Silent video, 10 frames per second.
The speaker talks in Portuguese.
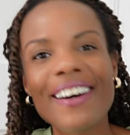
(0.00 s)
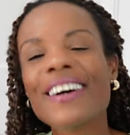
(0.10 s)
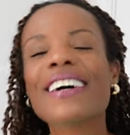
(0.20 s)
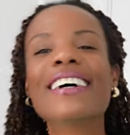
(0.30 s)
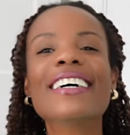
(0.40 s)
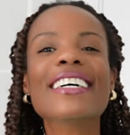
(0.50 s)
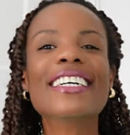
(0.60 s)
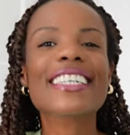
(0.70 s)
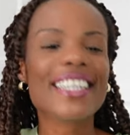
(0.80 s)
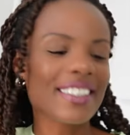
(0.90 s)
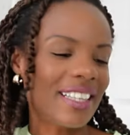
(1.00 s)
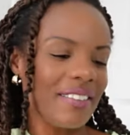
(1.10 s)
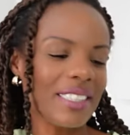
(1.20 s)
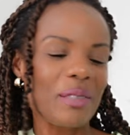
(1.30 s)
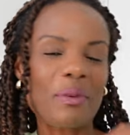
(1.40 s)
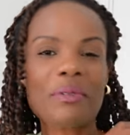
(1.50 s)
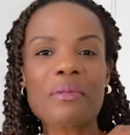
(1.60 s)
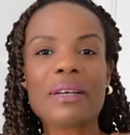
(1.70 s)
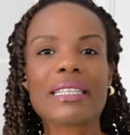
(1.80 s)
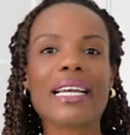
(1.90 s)
Ah, eu tava de
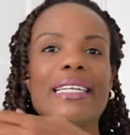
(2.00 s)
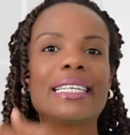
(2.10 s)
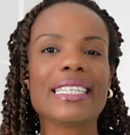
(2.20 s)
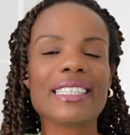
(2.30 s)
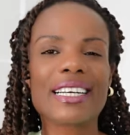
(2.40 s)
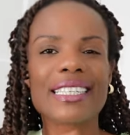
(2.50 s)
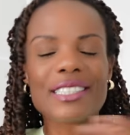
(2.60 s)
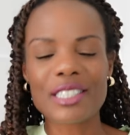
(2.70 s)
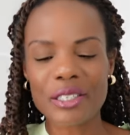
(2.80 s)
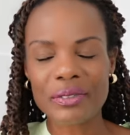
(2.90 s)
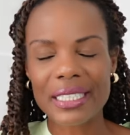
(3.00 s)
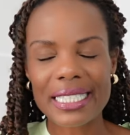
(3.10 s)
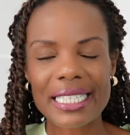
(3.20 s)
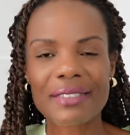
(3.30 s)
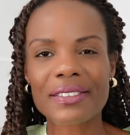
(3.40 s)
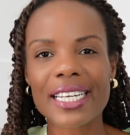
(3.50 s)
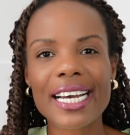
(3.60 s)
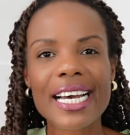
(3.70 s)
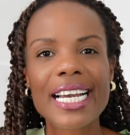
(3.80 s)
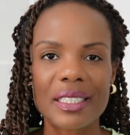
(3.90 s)
perfume até aqui, aquele dia que eu fui na
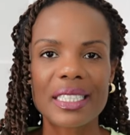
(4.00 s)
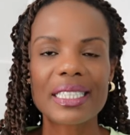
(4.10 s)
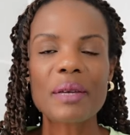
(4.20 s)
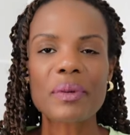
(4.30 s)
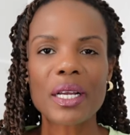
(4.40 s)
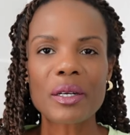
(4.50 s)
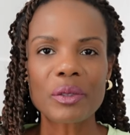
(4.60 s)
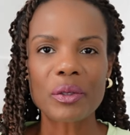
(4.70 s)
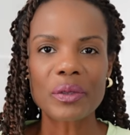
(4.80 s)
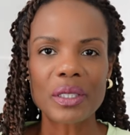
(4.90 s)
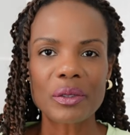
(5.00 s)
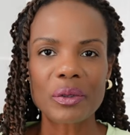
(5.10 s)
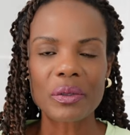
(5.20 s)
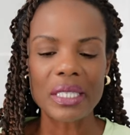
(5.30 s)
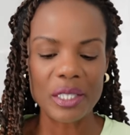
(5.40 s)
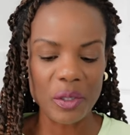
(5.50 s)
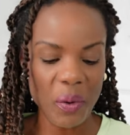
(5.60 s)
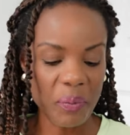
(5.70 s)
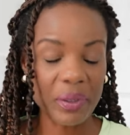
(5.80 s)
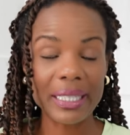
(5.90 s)
Sephora. E daí, por que, que eu tô contando tudo
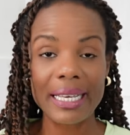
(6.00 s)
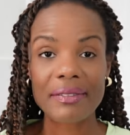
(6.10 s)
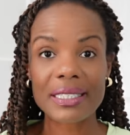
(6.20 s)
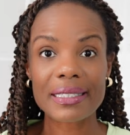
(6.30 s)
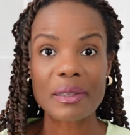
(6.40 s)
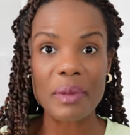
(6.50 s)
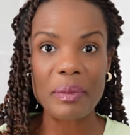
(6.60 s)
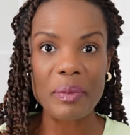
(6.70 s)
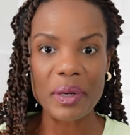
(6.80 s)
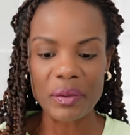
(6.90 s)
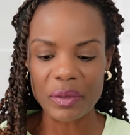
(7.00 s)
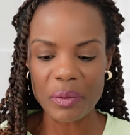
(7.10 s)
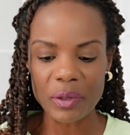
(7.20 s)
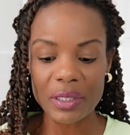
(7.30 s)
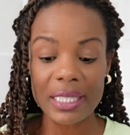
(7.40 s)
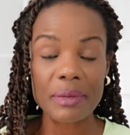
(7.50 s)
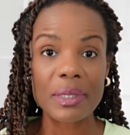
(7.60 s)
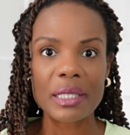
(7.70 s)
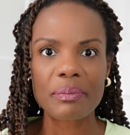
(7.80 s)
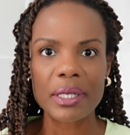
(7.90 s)
isso? Porque vocês também me perguntam muito das
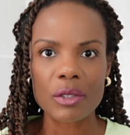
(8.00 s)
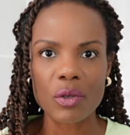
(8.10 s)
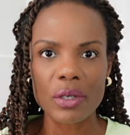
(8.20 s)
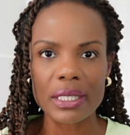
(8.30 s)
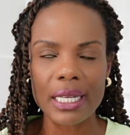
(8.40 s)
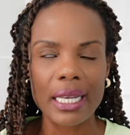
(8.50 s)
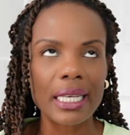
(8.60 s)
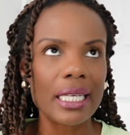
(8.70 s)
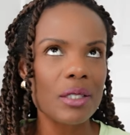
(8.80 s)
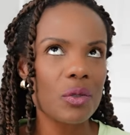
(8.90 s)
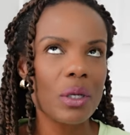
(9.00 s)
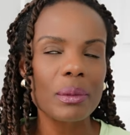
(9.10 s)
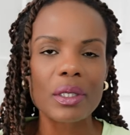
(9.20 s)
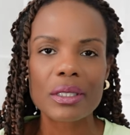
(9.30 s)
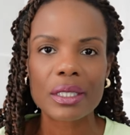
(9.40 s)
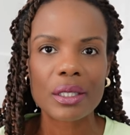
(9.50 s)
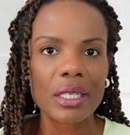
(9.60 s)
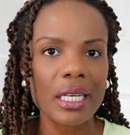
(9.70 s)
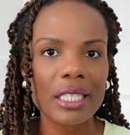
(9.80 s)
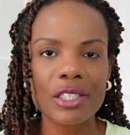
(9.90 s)
minhas impressões, né? E isso é uma coisa
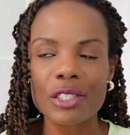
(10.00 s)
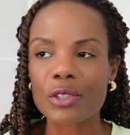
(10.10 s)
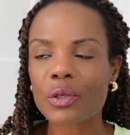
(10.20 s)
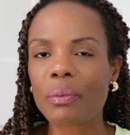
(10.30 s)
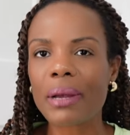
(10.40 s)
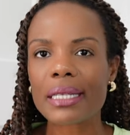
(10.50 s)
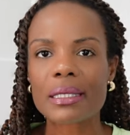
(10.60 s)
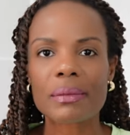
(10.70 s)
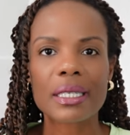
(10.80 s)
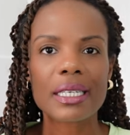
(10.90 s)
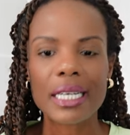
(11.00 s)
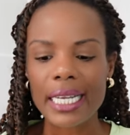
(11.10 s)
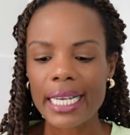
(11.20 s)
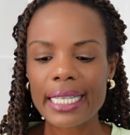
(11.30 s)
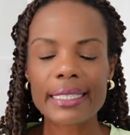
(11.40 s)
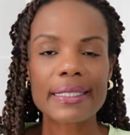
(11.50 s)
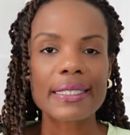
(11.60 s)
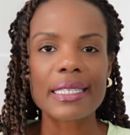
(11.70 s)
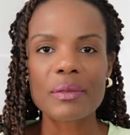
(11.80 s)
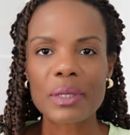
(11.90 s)
que, gente, eu sou péssima em
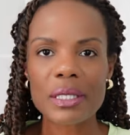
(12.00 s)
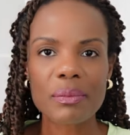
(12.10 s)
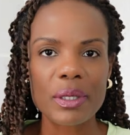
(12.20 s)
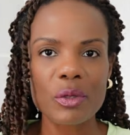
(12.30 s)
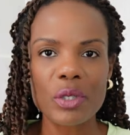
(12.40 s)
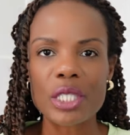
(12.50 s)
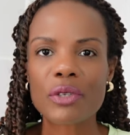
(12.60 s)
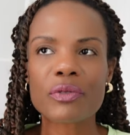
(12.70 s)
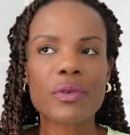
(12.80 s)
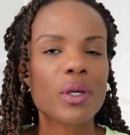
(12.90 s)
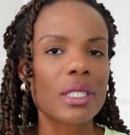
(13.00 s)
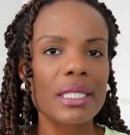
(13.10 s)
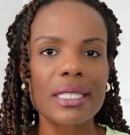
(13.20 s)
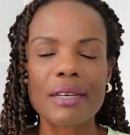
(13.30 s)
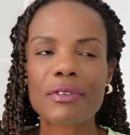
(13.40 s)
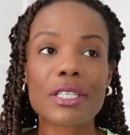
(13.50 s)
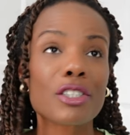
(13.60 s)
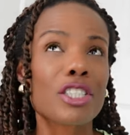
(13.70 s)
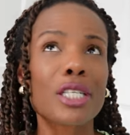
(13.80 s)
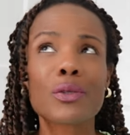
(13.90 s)
trazer as minhas impressões. Eu vou na Sephora,
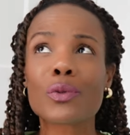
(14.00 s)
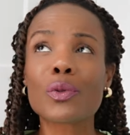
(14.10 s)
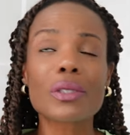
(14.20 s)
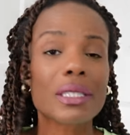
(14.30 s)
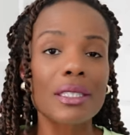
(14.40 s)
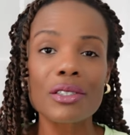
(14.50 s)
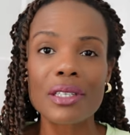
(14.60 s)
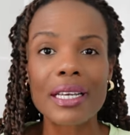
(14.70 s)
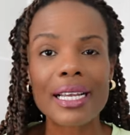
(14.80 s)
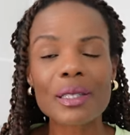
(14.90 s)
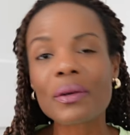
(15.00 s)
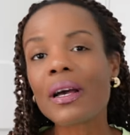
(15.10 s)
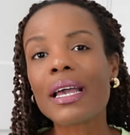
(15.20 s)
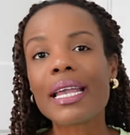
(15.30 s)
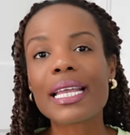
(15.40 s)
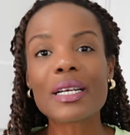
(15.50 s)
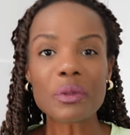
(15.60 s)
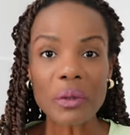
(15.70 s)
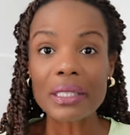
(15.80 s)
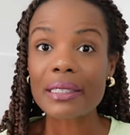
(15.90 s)
cheiro tudo que tem direito e eu
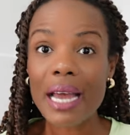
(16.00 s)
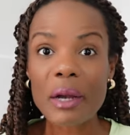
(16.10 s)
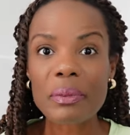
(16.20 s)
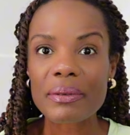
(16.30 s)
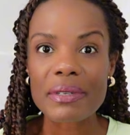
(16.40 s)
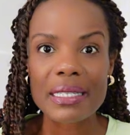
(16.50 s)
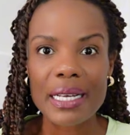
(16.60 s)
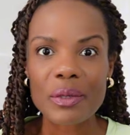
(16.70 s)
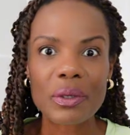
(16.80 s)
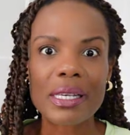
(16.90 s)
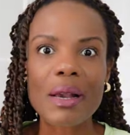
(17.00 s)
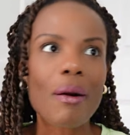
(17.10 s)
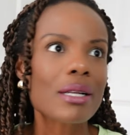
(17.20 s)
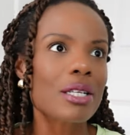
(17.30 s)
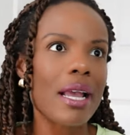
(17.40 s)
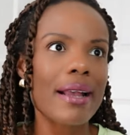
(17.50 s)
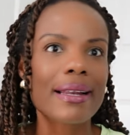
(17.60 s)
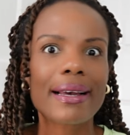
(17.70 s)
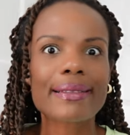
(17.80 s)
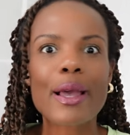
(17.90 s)
nunca trago pra vocês o que, que eu achei,
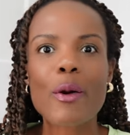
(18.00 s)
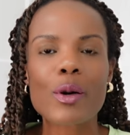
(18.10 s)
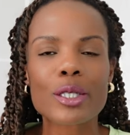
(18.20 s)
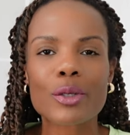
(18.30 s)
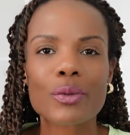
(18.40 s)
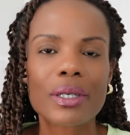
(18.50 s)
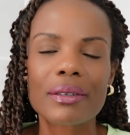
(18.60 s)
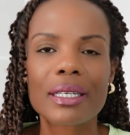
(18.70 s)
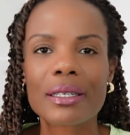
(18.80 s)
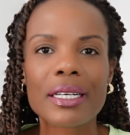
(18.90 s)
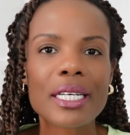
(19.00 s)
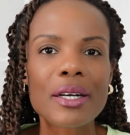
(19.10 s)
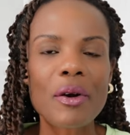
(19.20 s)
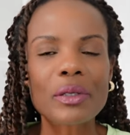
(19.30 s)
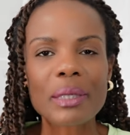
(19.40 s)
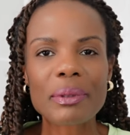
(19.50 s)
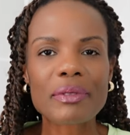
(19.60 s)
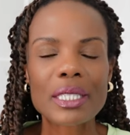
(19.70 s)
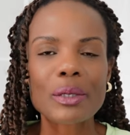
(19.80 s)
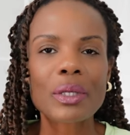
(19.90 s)
né? Até hoje eu nunca contei para
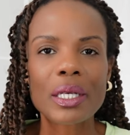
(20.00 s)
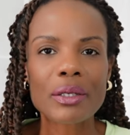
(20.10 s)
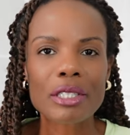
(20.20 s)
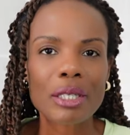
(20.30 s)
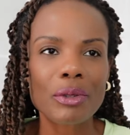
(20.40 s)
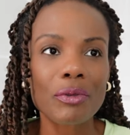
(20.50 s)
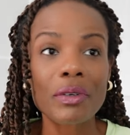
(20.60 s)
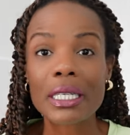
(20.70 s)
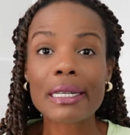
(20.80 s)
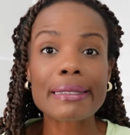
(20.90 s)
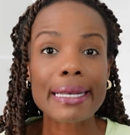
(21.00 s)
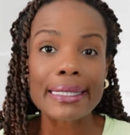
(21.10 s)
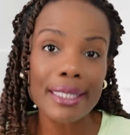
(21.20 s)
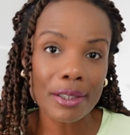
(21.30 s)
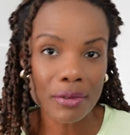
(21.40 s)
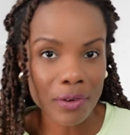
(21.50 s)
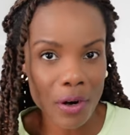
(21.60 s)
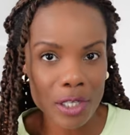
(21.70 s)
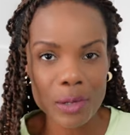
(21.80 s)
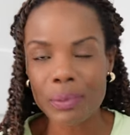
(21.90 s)
vocês o que, que eu achei do Vanilla Sex da Tom
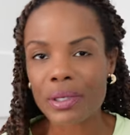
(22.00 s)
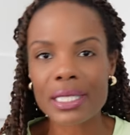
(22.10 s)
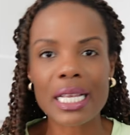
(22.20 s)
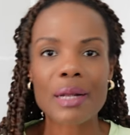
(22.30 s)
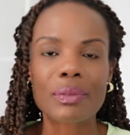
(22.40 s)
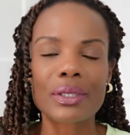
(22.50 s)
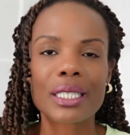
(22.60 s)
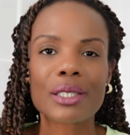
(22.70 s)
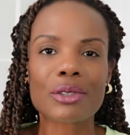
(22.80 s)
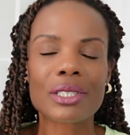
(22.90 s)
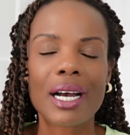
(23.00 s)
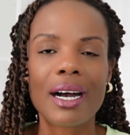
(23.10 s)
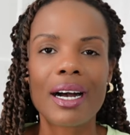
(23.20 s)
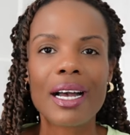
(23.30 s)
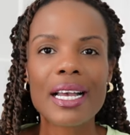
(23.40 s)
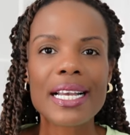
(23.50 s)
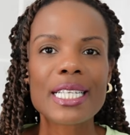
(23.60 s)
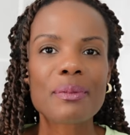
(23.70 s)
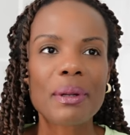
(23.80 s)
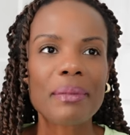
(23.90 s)
Ford, por exemplo, que eu já
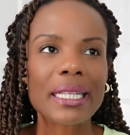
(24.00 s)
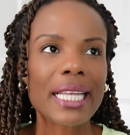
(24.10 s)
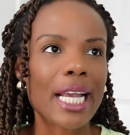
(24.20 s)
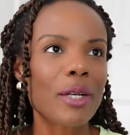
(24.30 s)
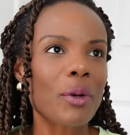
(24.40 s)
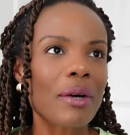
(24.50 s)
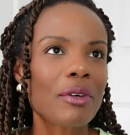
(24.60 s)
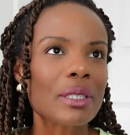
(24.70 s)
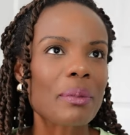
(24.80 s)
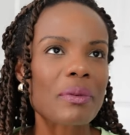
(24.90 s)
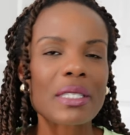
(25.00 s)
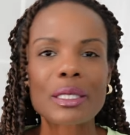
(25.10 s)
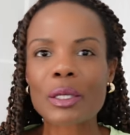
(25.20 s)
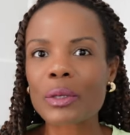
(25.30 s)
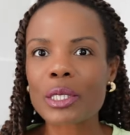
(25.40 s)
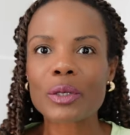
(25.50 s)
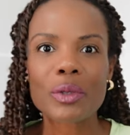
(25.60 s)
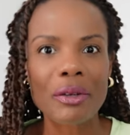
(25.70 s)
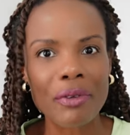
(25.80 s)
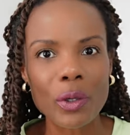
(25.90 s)
experimentei. Nunca contei para vocês o que eu achei do
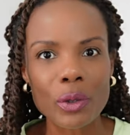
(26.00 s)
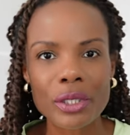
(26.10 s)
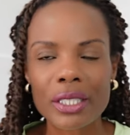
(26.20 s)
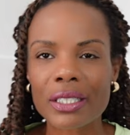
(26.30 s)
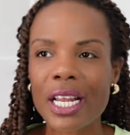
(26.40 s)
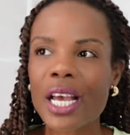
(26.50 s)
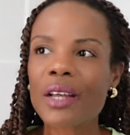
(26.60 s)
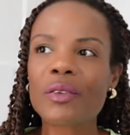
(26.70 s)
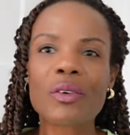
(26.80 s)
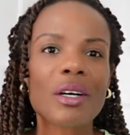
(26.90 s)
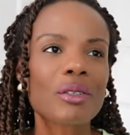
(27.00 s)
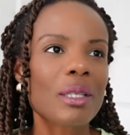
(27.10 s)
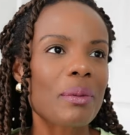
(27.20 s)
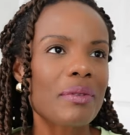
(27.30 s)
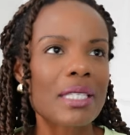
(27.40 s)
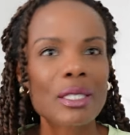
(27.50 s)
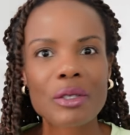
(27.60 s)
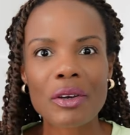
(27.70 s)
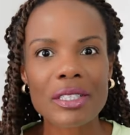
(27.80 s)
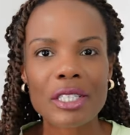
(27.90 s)
Devotion. Nunca contei para vocês o
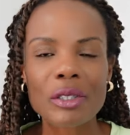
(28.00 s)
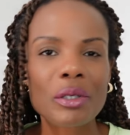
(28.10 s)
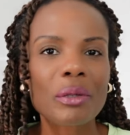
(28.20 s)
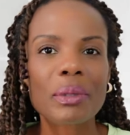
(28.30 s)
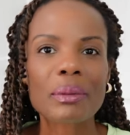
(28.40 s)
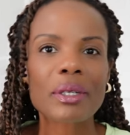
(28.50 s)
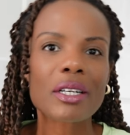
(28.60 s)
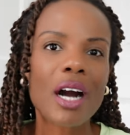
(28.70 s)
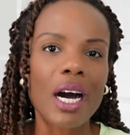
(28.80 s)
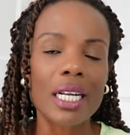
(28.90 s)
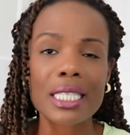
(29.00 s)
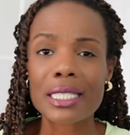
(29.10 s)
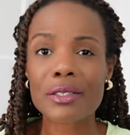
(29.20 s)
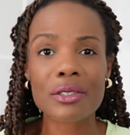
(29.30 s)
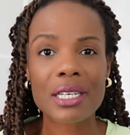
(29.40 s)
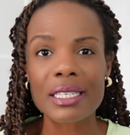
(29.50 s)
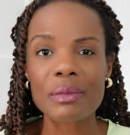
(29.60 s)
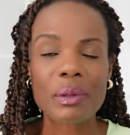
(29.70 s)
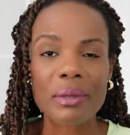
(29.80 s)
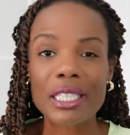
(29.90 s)
que eu achei do Burberry Goddess. Eu já
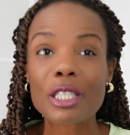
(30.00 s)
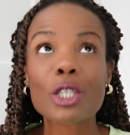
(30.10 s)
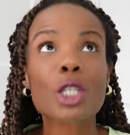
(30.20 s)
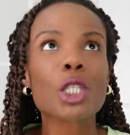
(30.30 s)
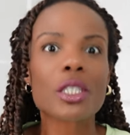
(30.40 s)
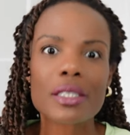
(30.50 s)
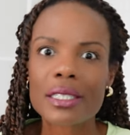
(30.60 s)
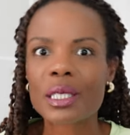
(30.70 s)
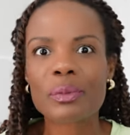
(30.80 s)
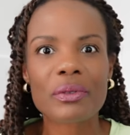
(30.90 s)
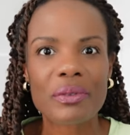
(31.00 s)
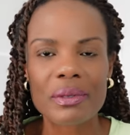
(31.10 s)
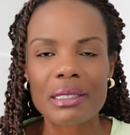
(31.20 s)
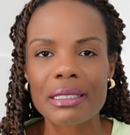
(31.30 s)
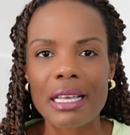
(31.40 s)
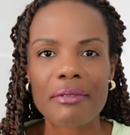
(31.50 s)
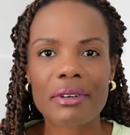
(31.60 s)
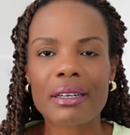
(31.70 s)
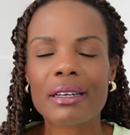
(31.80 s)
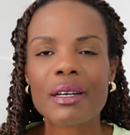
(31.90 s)
experimentei todos esses perfumes na
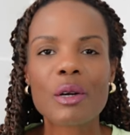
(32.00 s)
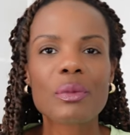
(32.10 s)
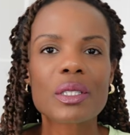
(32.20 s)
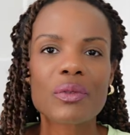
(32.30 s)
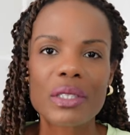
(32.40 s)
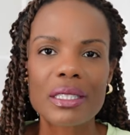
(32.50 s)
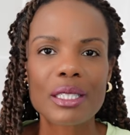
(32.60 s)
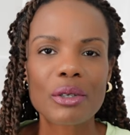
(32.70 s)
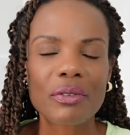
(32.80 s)
Sephora umas 25